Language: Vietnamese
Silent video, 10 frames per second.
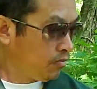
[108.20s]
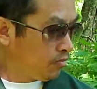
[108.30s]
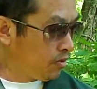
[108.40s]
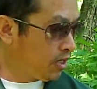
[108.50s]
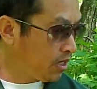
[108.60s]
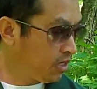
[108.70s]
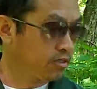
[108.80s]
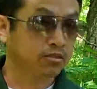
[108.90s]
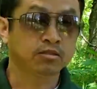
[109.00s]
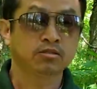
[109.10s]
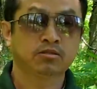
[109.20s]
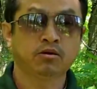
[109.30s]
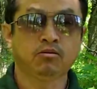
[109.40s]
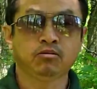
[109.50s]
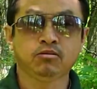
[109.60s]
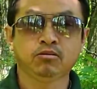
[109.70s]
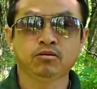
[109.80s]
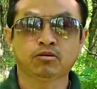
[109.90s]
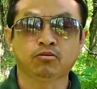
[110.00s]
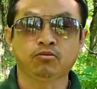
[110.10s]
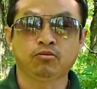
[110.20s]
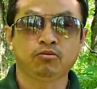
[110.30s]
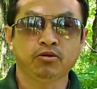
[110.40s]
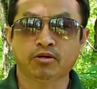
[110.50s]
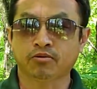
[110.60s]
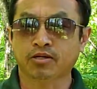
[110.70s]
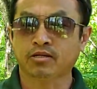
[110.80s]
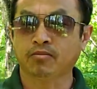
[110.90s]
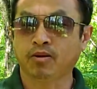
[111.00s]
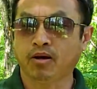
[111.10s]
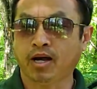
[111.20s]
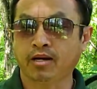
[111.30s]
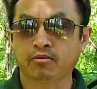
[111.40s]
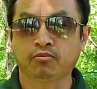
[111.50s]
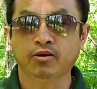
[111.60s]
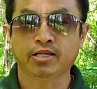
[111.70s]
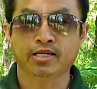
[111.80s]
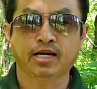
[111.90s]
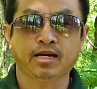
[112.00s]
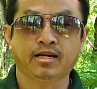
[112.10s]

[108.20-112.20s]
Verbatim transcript: mua trong tù nhớ rồi tết chồng lo hai đó của hai tiệt